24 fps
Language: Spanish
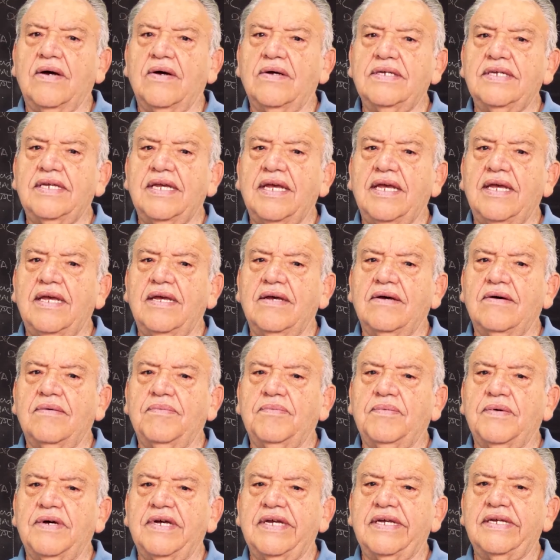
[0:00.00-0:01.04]
conseguido
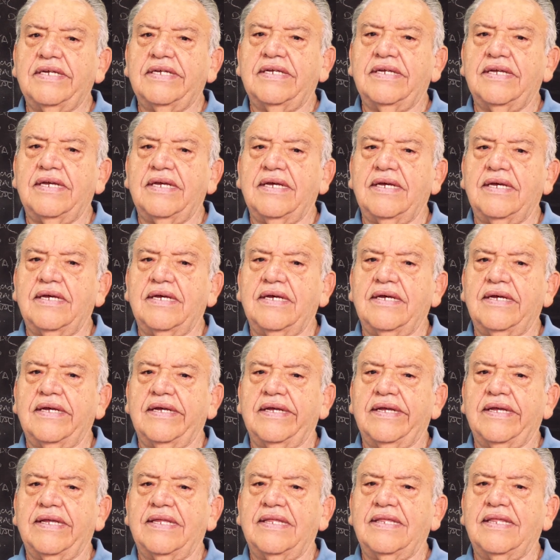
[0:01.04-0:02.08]
pues eh,
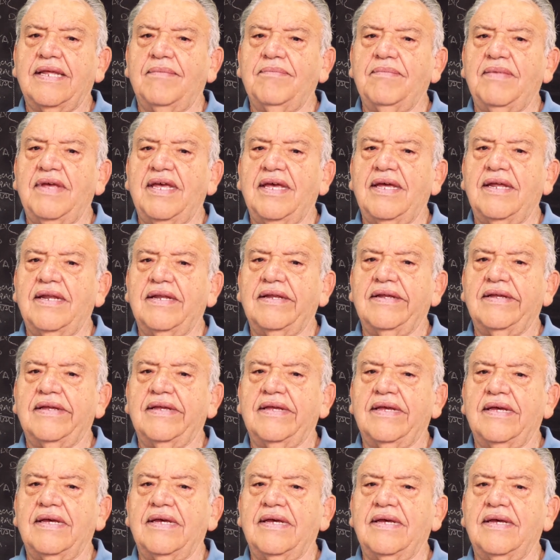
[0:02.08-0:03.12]

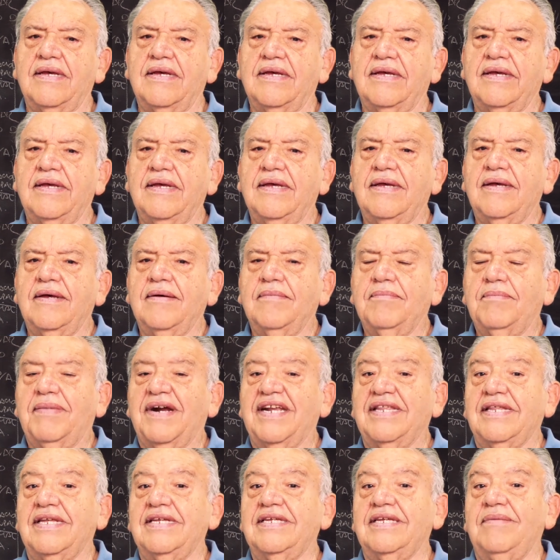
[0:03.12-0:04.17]
también eh,
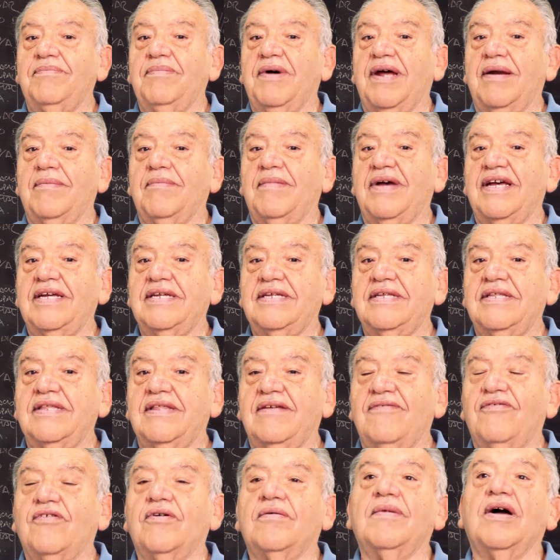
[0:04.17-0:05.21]
participar más
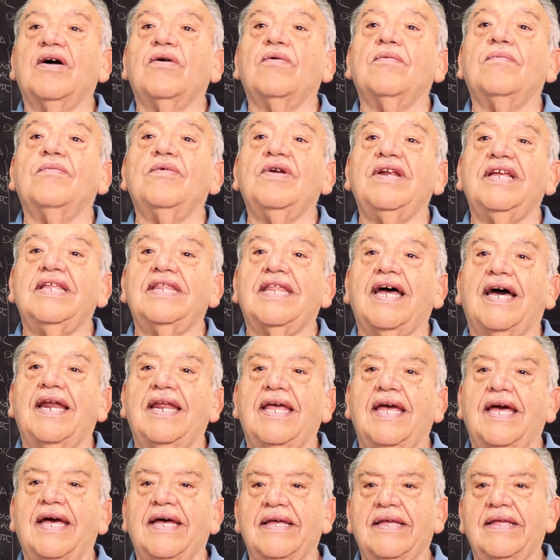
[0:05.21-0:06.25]
de forma
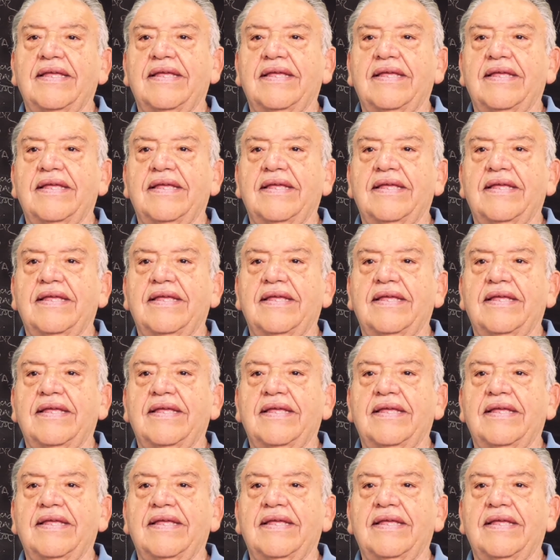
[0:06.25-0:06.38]
comunitaria,